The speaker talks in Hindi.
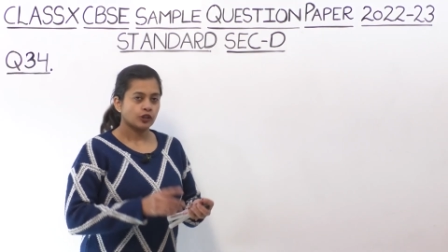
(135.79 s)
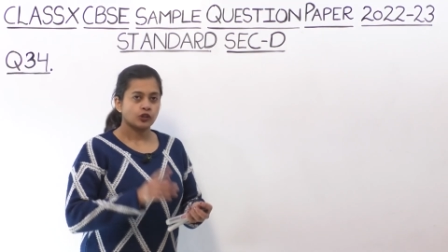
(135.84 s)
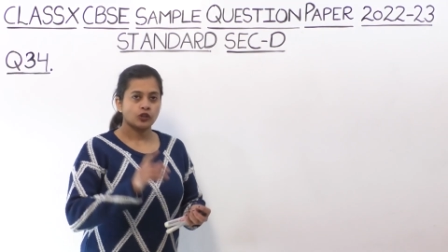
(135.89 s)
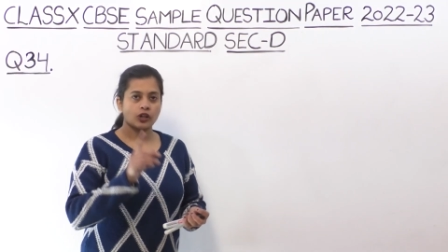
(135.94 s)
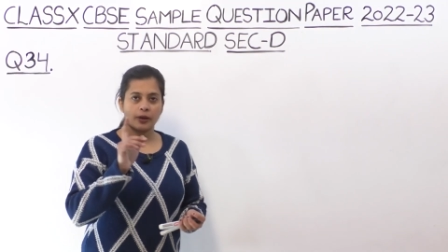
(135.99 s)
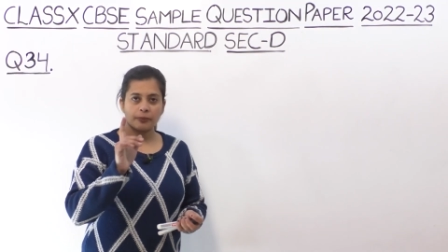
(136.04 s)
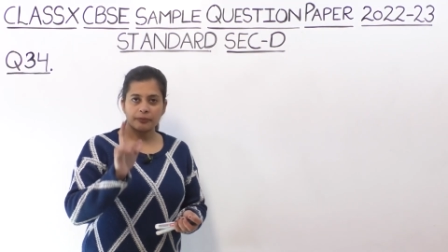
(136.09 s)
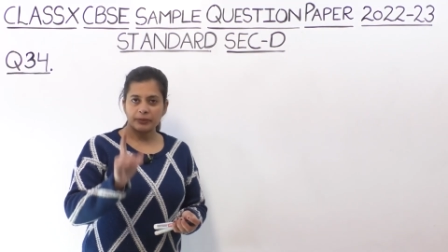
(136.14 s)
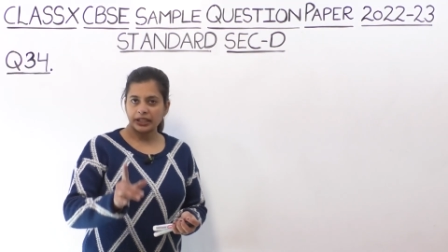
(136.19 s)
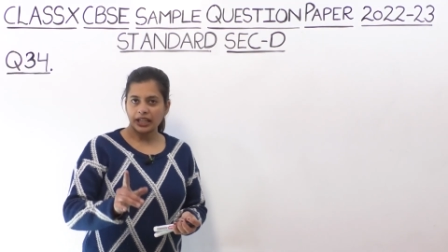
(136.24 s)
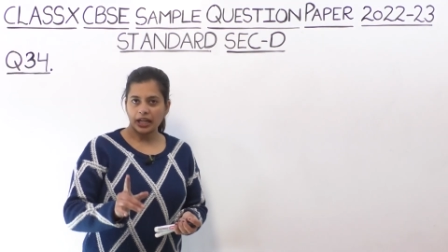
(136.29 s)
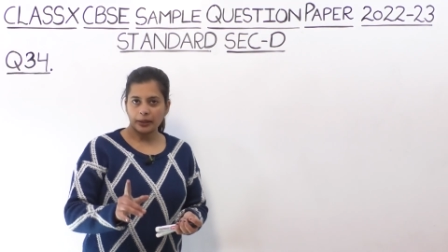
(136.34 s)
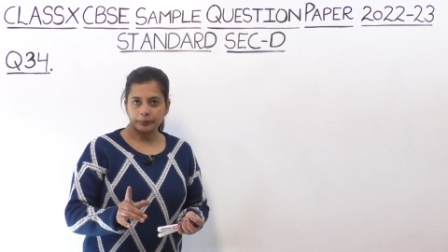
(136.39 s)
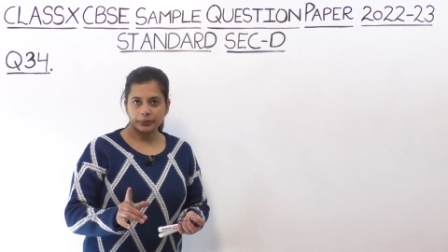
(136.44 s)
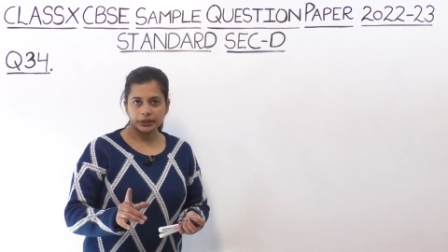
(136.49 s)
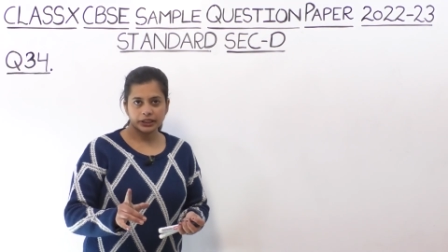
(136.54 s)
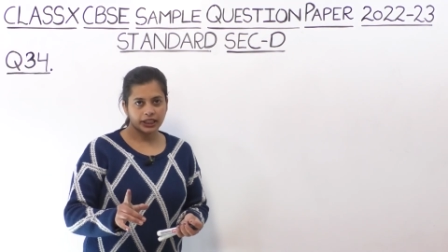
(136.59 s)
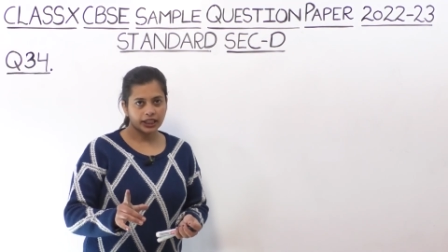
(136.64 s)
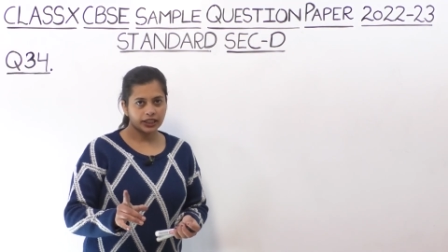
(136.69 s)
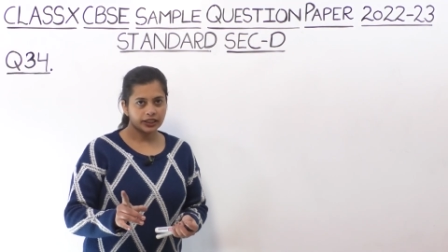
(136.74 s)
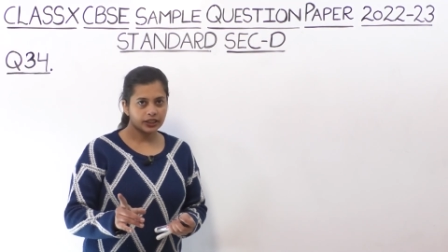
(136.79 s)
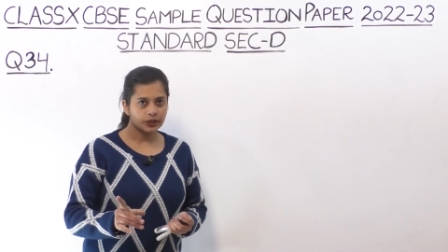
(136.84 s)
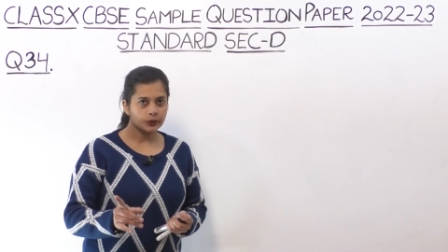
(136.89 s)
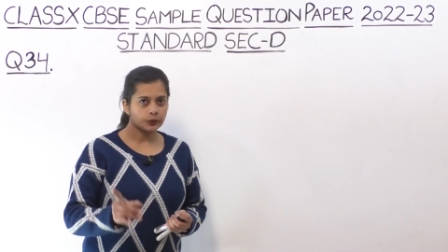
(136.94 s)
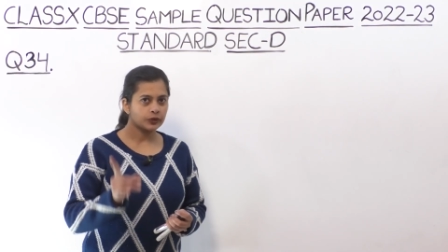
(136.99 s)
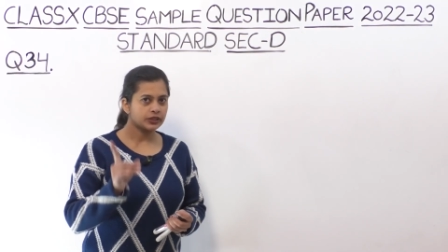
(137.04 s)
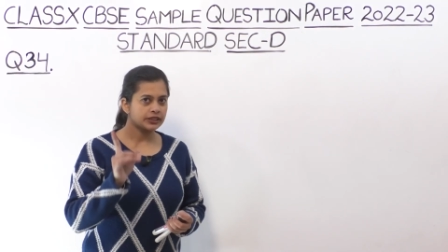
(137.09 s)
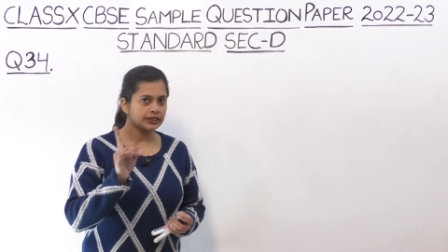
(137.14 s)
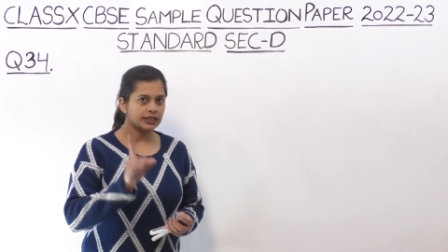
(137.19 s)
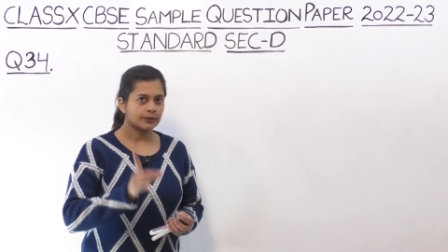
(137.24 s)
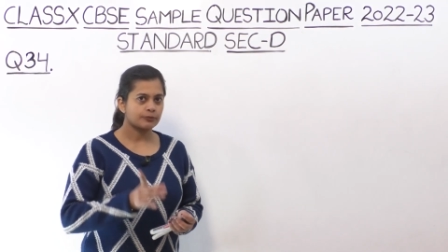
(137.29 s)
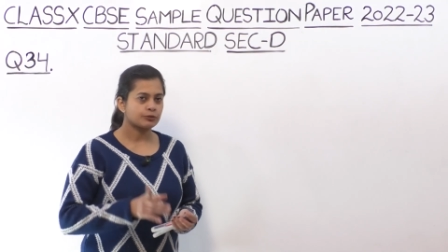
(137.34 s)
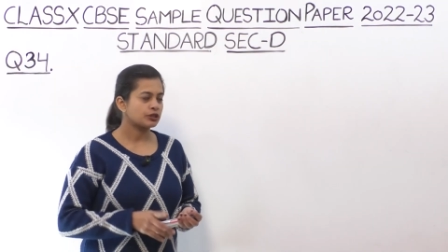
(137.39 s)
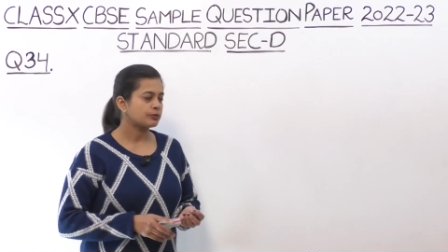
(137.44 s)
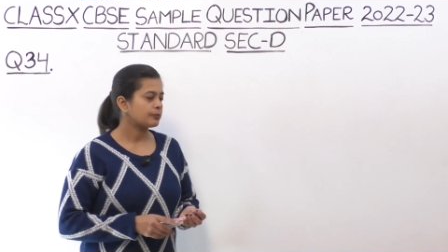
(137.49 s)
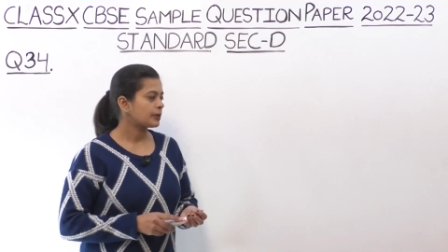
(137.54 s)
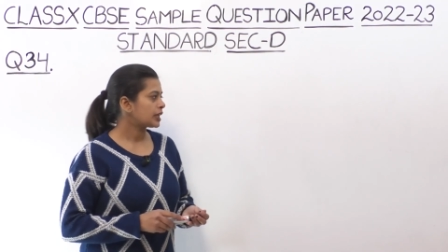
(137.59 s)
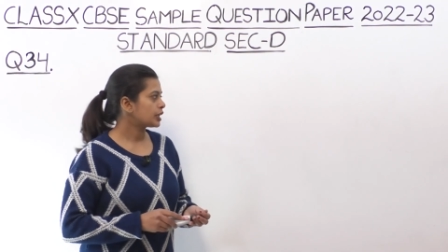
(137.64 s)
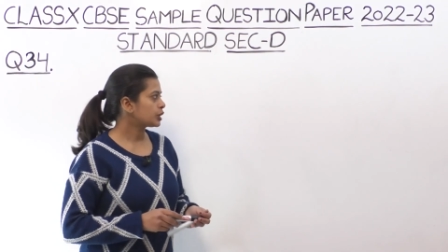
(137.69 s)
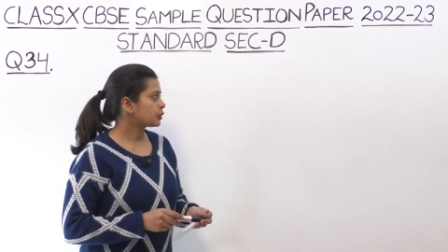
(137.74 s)
तो अब मैं यहाँ पे क्या करूँगी सबसे
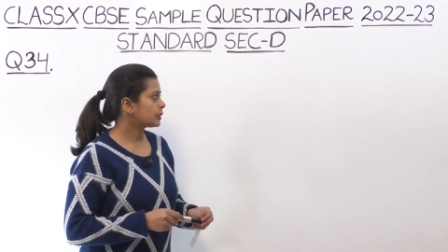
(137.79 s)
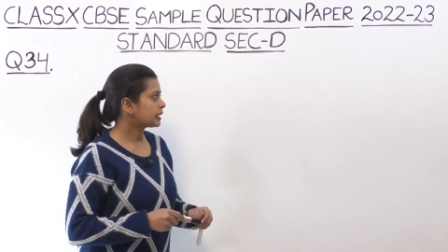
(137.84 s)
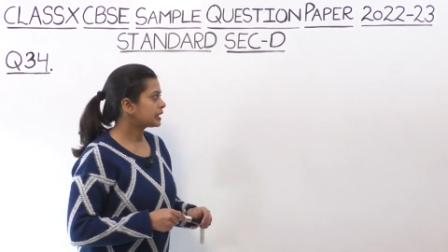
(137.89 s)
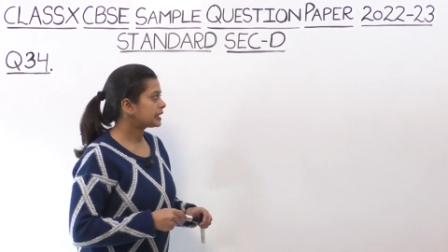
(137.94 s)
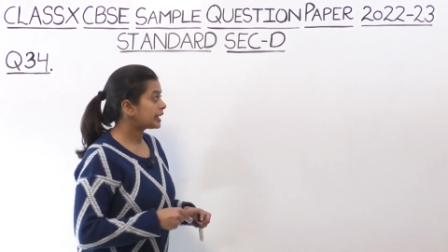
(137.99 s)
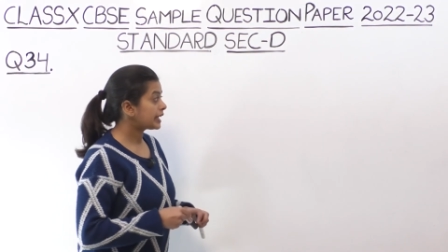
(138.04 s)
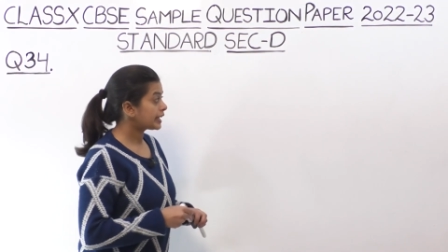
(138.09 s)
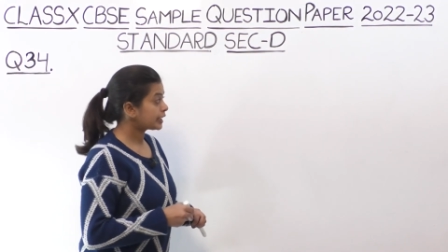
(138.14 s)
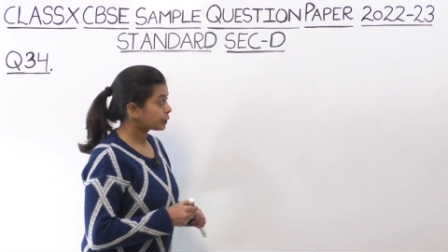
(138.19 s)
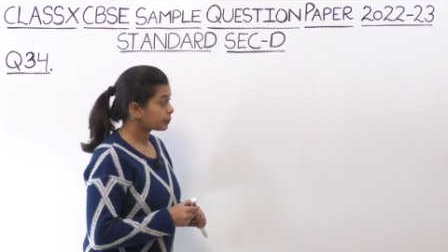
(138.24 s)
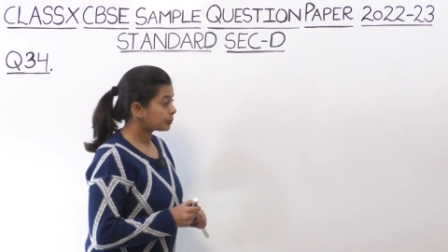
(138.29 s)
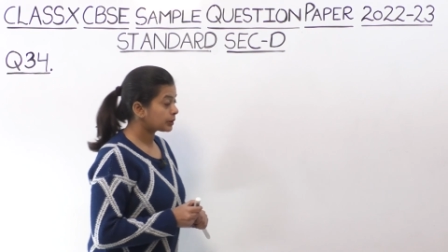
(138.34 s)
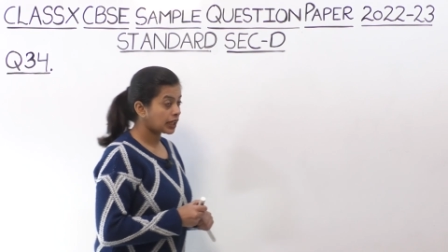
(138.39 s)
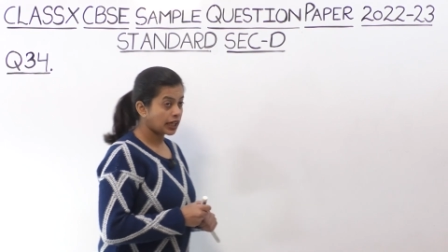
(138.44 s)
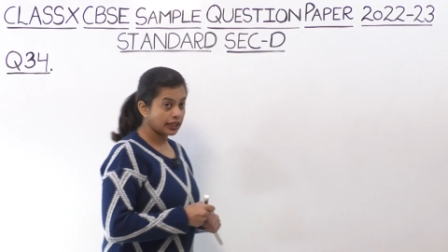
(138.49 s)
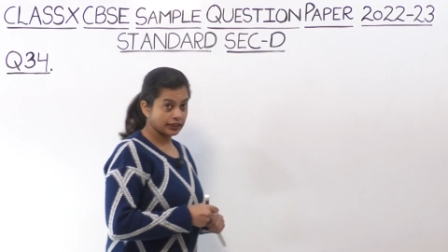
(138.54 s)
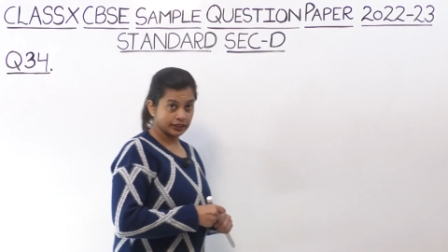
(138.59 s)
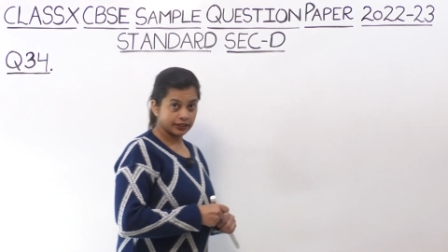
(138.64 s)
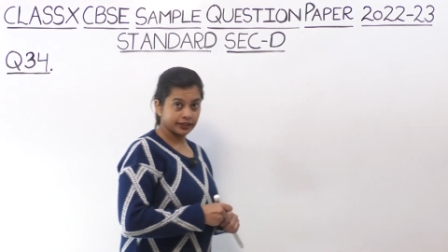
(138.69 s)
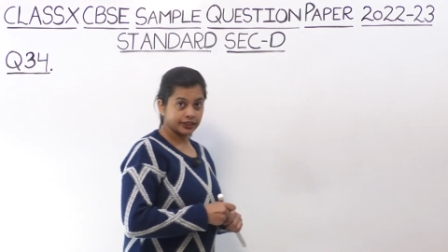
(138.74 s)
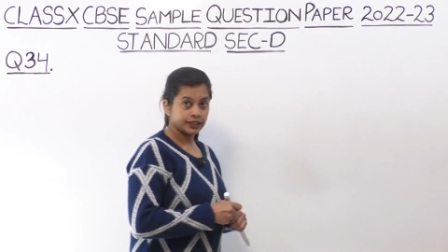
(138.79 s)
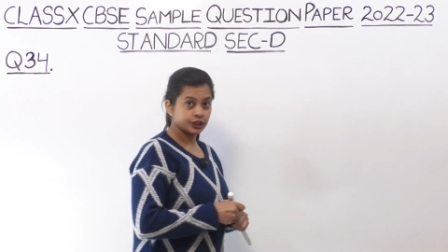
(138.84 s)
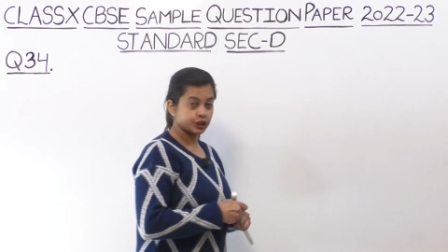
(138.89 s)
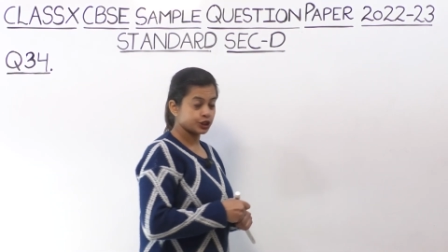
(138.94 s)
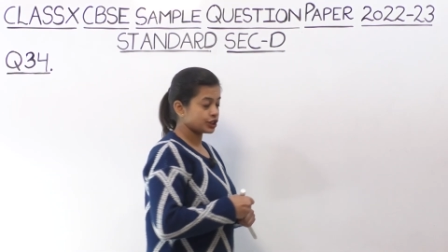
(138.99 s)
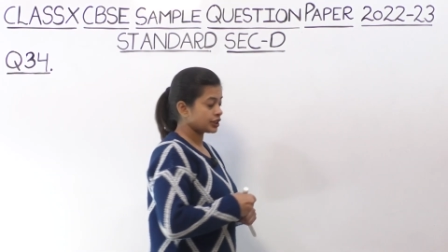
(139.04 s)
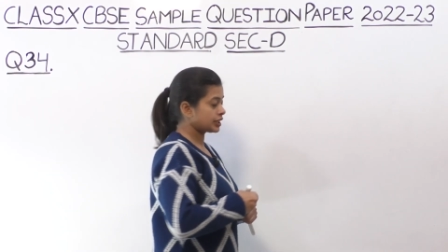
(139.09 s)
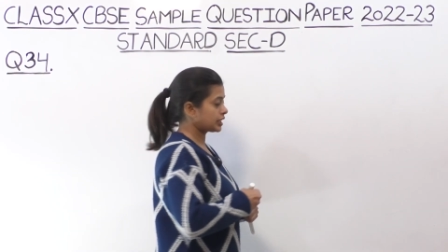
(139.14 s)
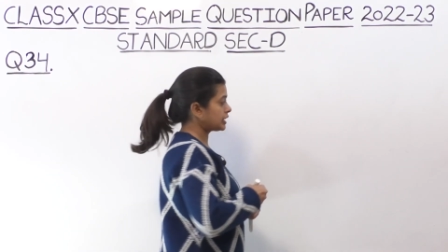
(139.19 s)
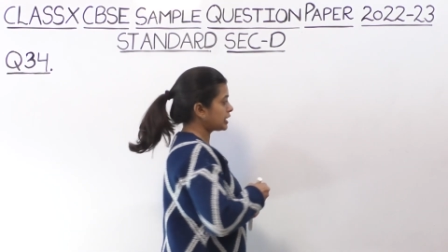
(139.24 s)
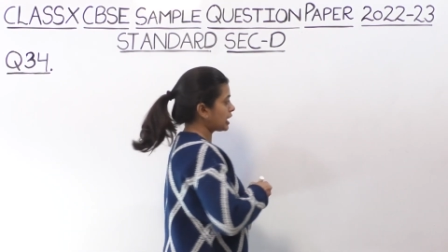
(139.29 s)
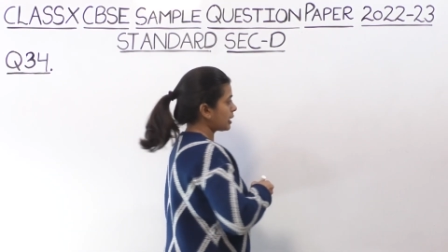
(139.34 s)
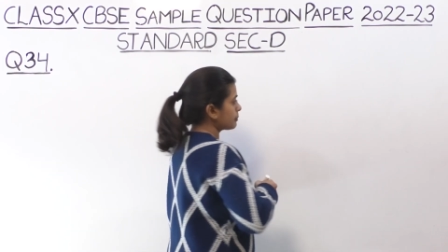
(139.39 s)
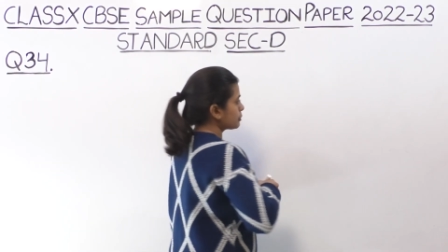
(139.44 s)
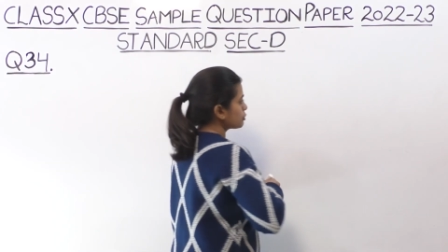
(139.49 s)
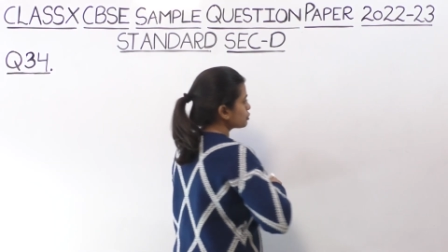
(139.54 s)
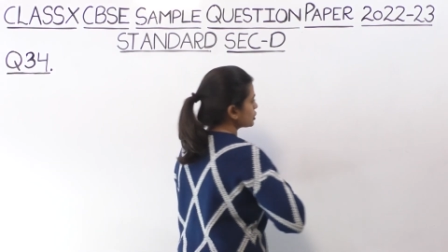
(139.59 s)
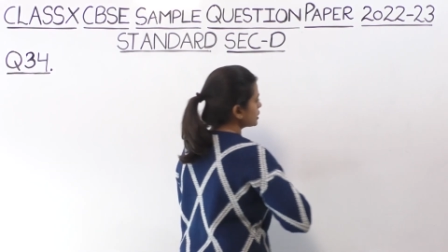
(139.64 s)
पहले तो एक टेंट बनाते हैं जिससे कि हमें